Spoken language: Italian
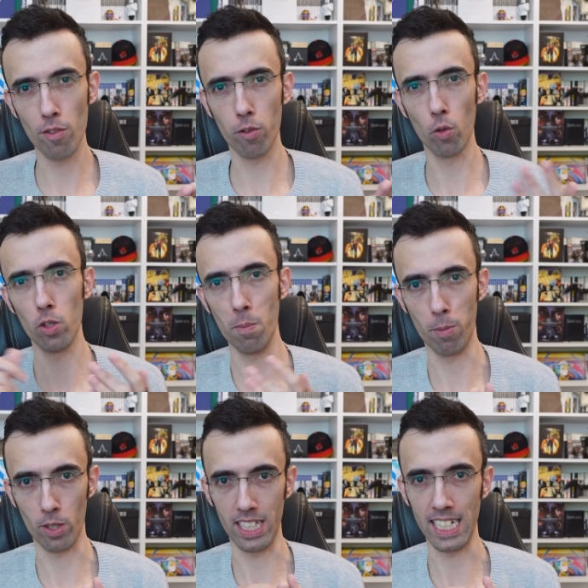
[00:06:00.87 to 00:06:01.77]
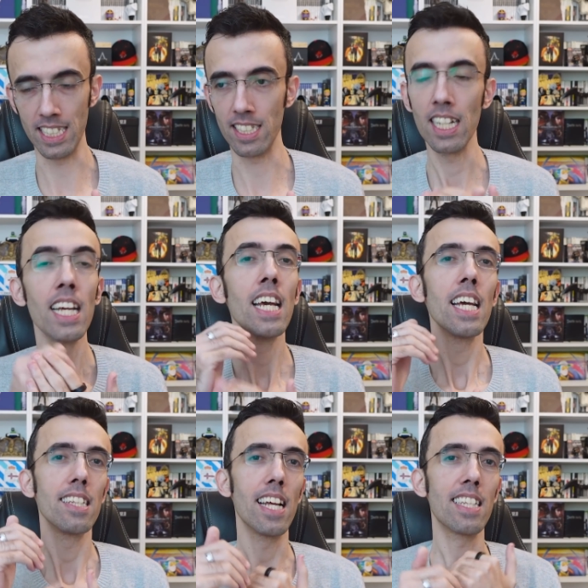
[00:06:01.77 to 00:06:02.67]
di fondo importante.
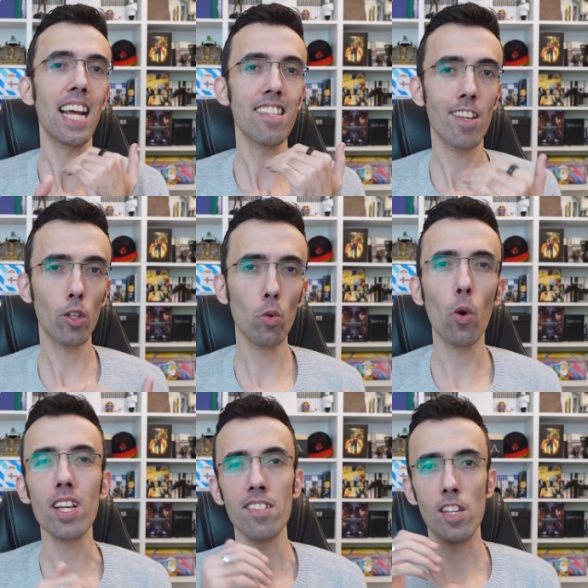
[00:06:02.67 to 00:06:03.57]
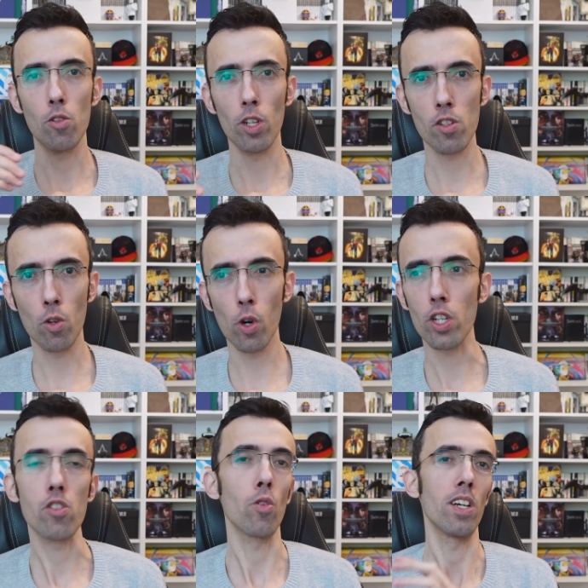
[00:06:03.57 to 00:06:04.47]
Dead Rising 2, stesso
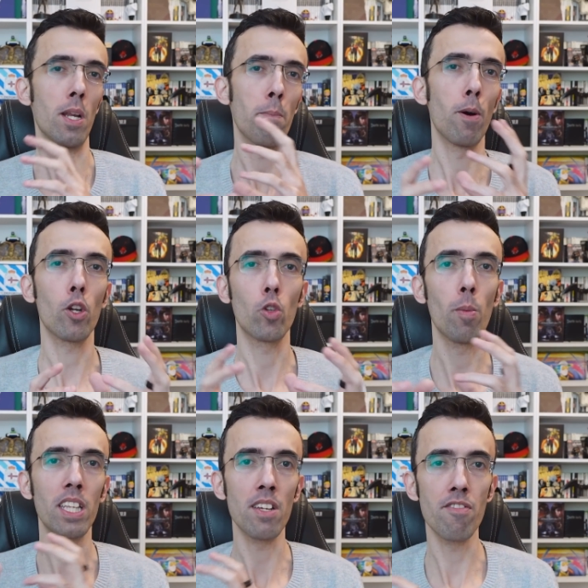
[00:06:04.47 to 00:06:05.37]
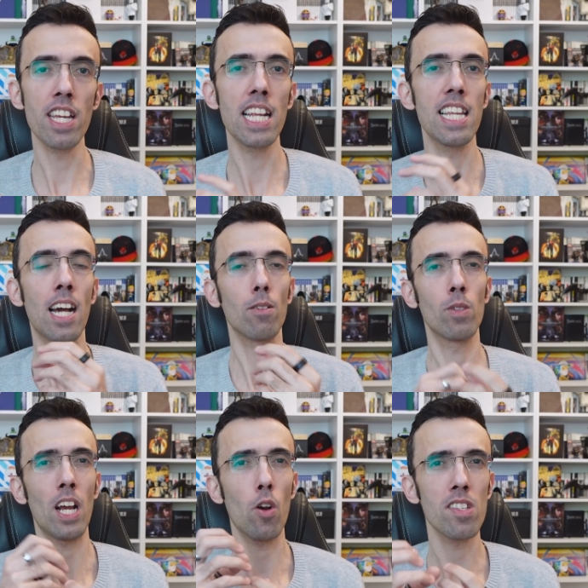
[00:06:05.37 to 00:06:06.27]
discorso, rapporto padre-figlia,
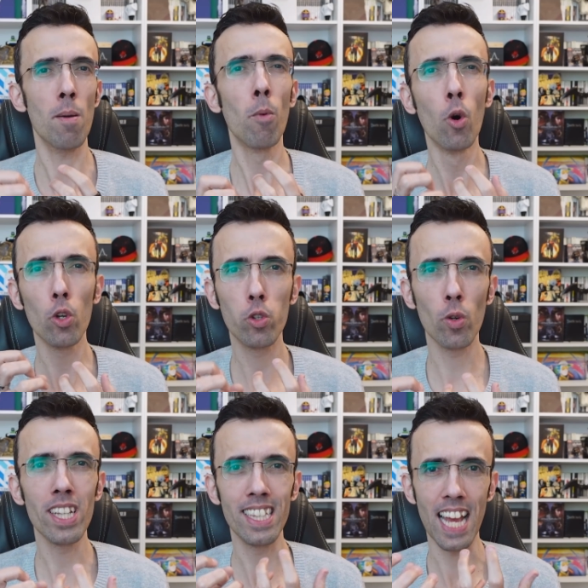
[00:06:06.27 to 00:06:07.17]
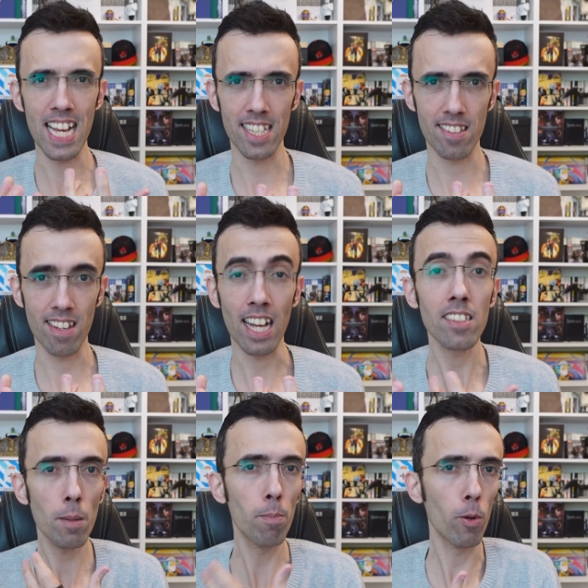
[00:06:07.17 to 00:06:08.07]
una cosa molto intensa,
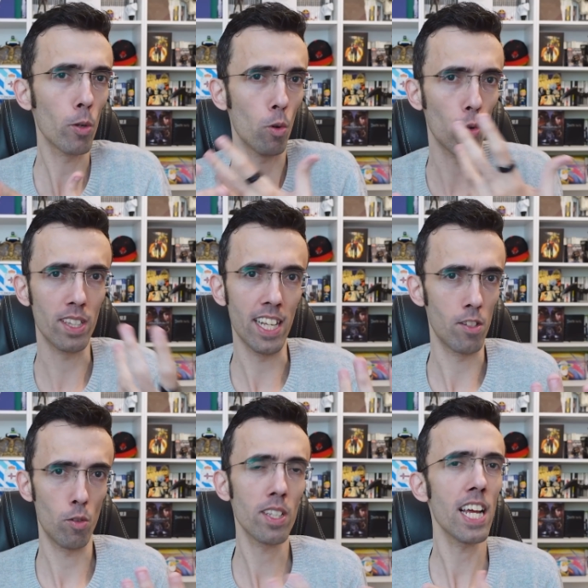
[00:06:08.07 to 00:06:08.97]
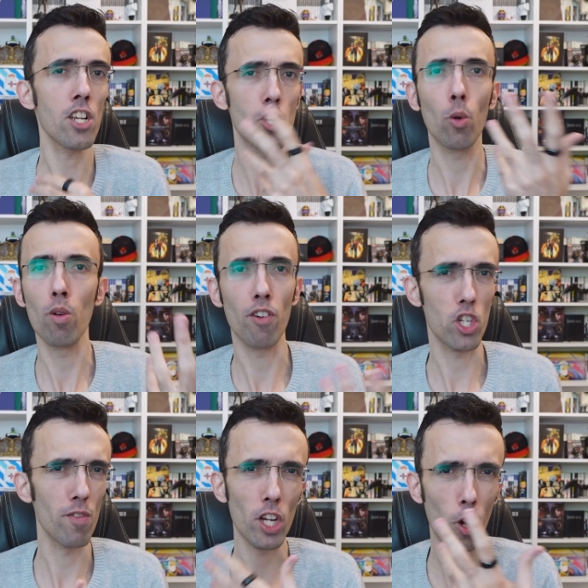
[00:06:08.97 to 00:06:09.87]
seppur in un contesto trash in cui
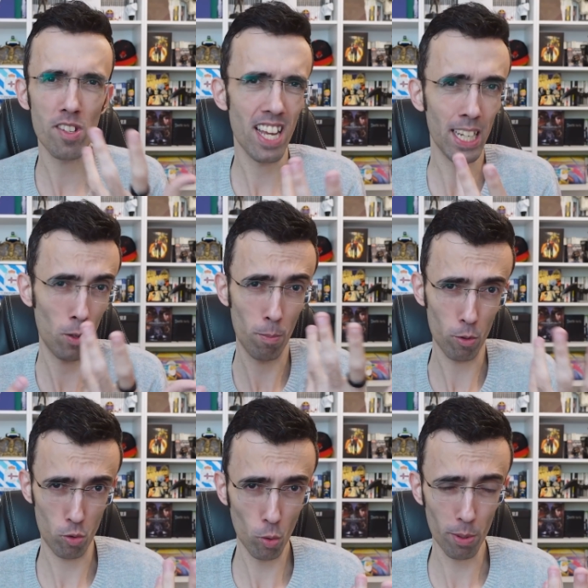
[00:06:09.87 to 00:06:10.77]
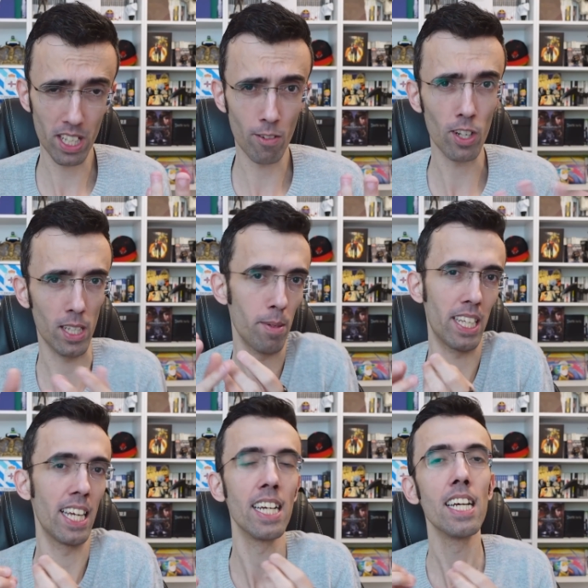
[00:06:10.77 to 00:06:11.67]
facevi cose anche un po' stupide a volte
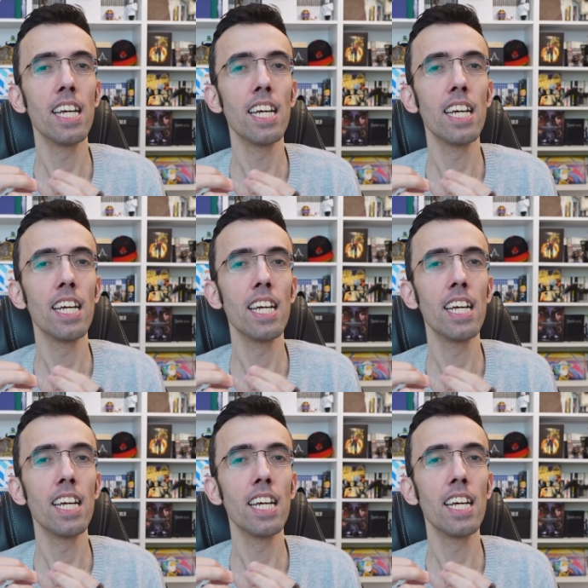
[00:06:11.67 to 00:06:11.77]
perché